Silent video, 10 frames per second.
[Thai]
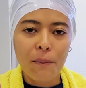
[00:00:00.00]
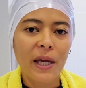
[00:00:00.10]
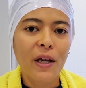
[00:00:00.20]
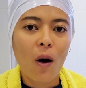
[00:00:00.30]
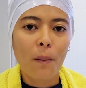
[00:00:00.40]
เป็
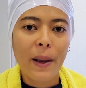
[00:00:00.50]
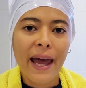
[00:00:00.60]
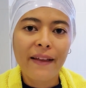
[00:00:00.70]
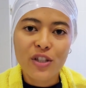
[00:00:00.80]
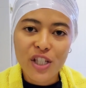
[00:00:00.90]
นของแบร
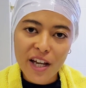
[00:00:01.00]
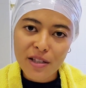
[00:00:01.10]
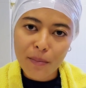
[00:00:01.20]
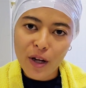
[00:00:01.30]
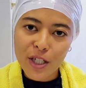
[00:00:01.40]
นด์ Cheers
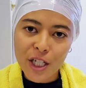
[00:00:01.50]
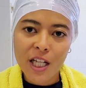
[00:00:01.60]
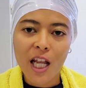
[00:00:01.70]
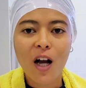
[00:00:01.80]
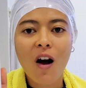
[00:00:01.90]
Moisture
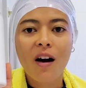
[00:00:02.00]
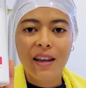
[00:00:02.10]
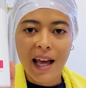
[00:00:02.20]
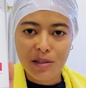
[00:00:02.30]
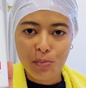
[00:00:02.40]
แล้วก็
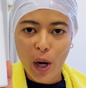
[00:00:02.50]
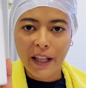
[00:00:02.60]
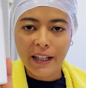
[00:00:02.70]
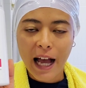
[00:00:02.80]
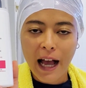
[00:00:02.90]
Last
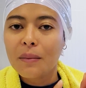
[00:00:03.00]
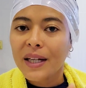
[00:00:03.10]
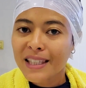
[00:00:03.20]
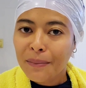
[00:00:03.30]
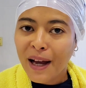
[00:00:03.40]
Brand ค่ะ ผ
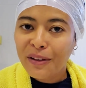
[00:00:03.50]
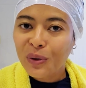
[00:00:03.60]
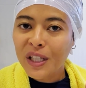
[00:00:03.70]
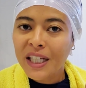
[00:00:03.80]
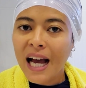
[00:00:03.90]
ลิตภัณฑ์ตั
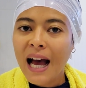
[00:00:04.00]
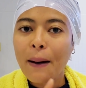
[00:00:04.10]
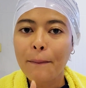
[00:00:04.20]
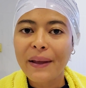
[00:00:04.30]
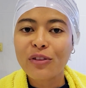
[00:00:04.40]
วนี้นะคะ
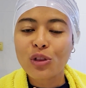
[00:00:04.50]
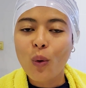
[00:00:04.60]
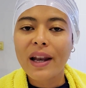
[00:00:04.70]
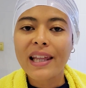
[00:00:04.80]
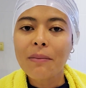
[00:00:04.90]
เป็นตั
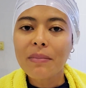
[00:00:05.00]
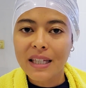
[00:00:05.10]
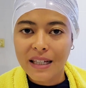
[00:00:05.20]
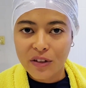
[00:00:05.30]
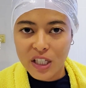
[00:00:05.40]
ว Lip
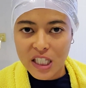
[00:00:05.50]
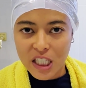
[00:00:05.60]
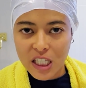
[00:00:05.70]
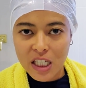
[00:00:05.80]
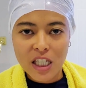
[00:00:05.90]
In
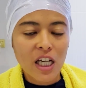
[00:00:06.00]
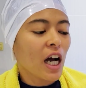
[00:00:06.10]
Conditioner